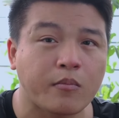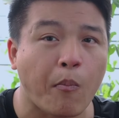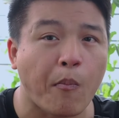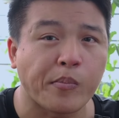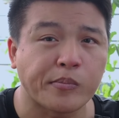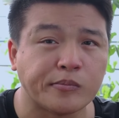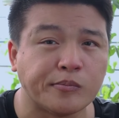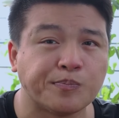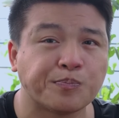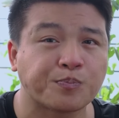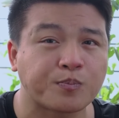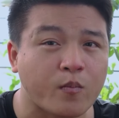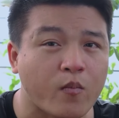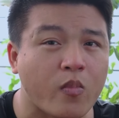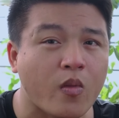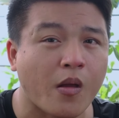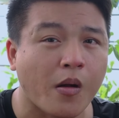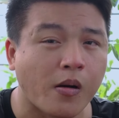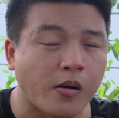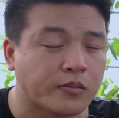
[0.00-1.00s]
uhm.
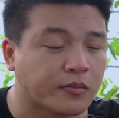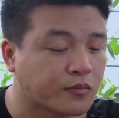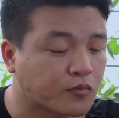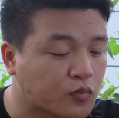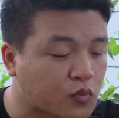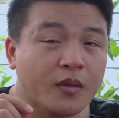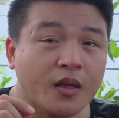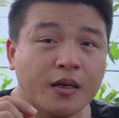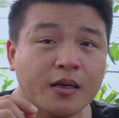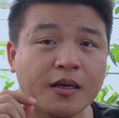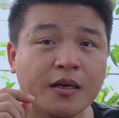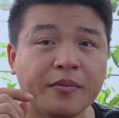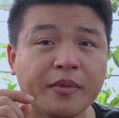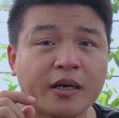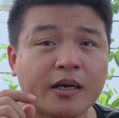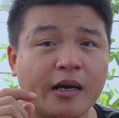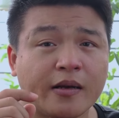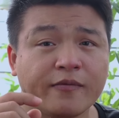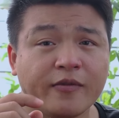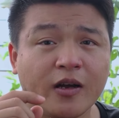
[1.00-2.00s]
khi
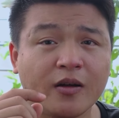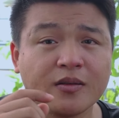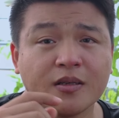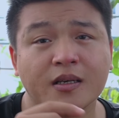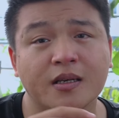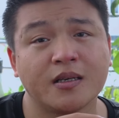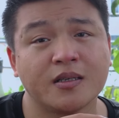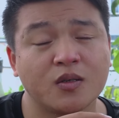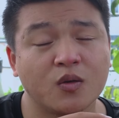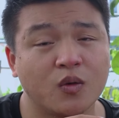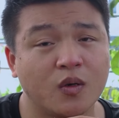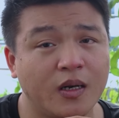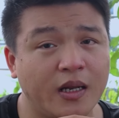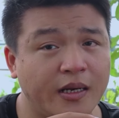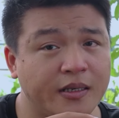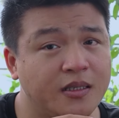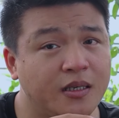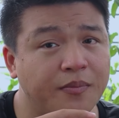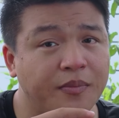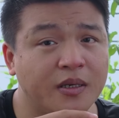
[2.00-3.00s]
mình cắn vào thì cái sô cô
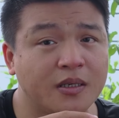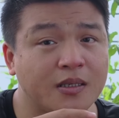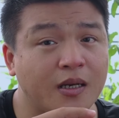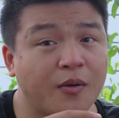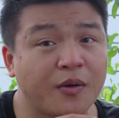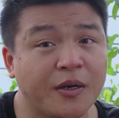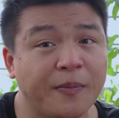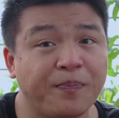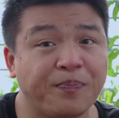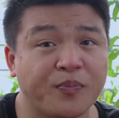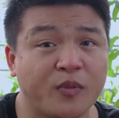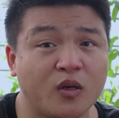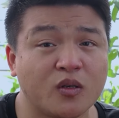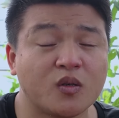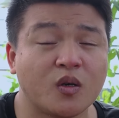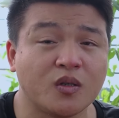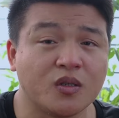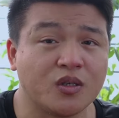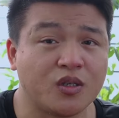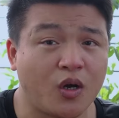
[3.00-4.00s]
la chip bên trong ấy nó
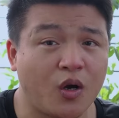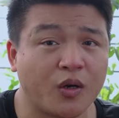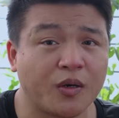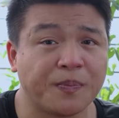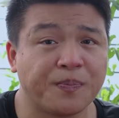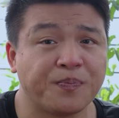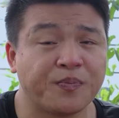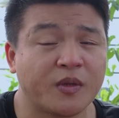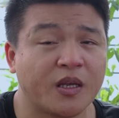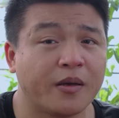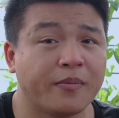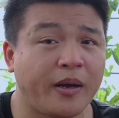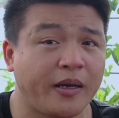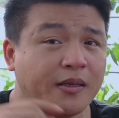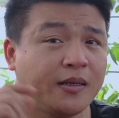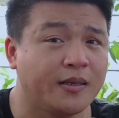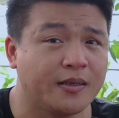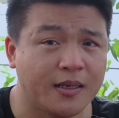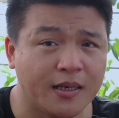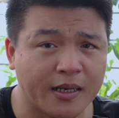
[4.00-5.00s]
giòn giòn cái
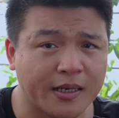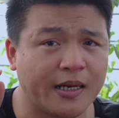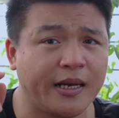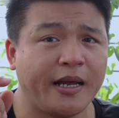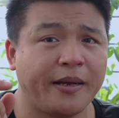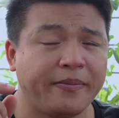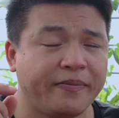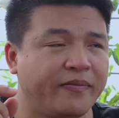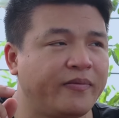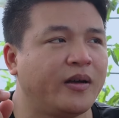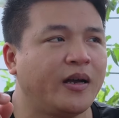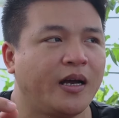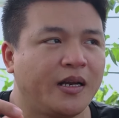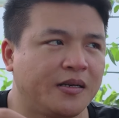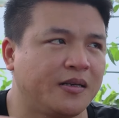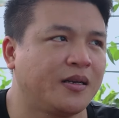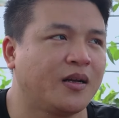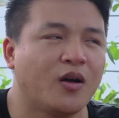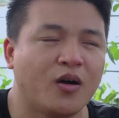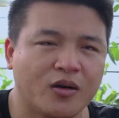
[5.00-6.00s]
bánh thì rất là đẹp và
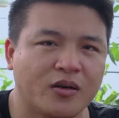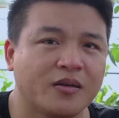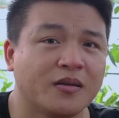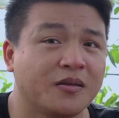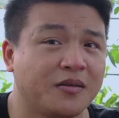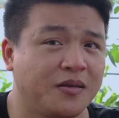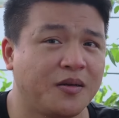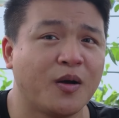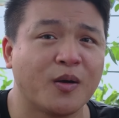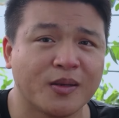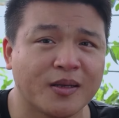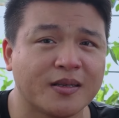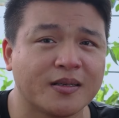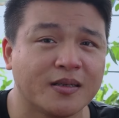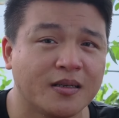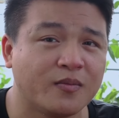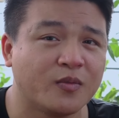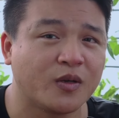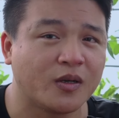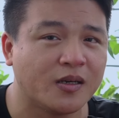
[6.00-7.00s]
ăn ngon ngon thực
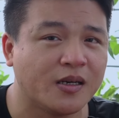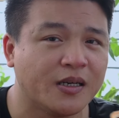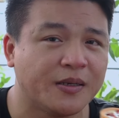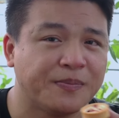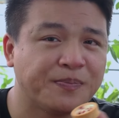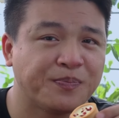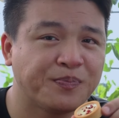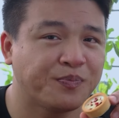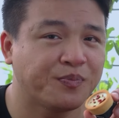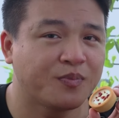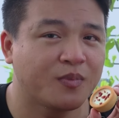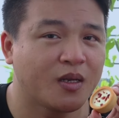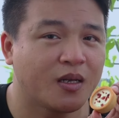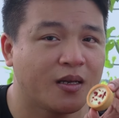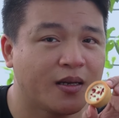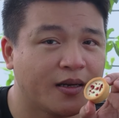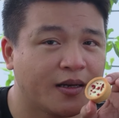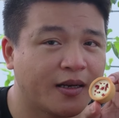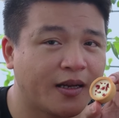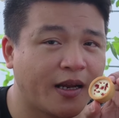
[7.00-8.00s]
sự mọi người
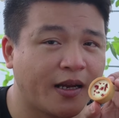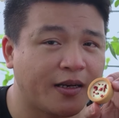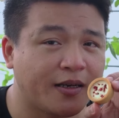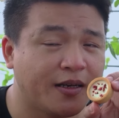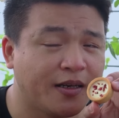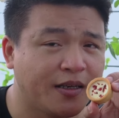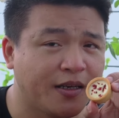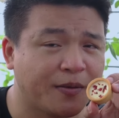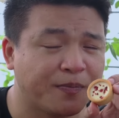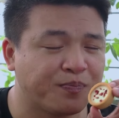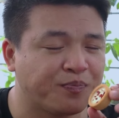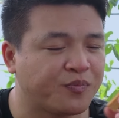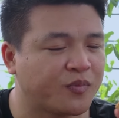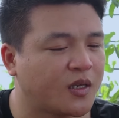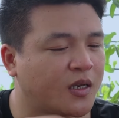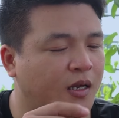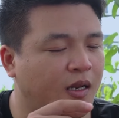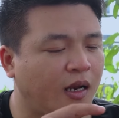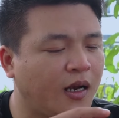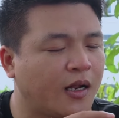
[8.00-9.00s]
cái này nữa nha
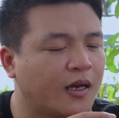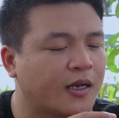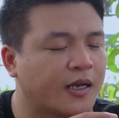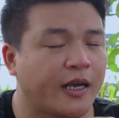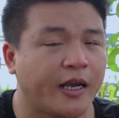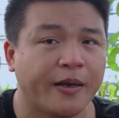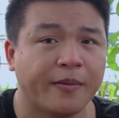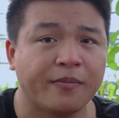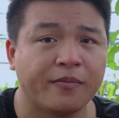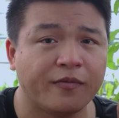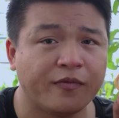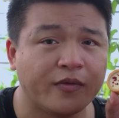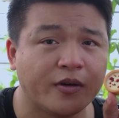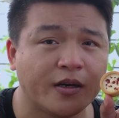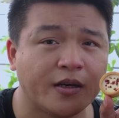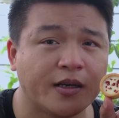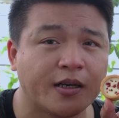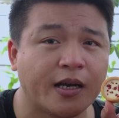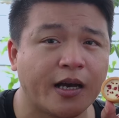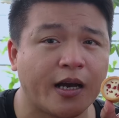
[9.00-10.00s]
đây là kem
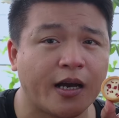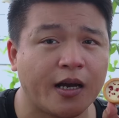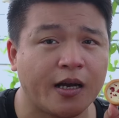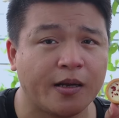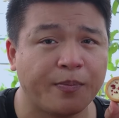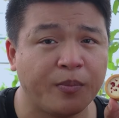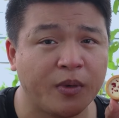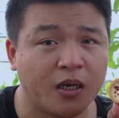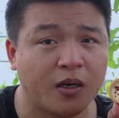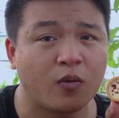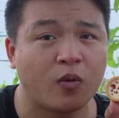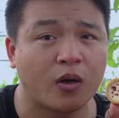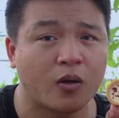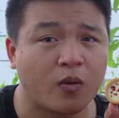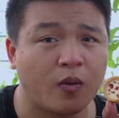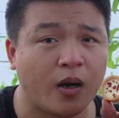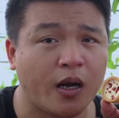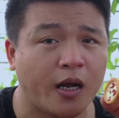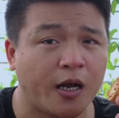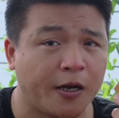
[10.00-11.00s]
với cả mứt hoa
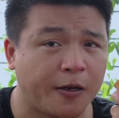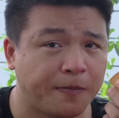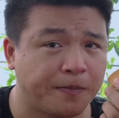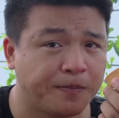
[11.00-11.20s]
quả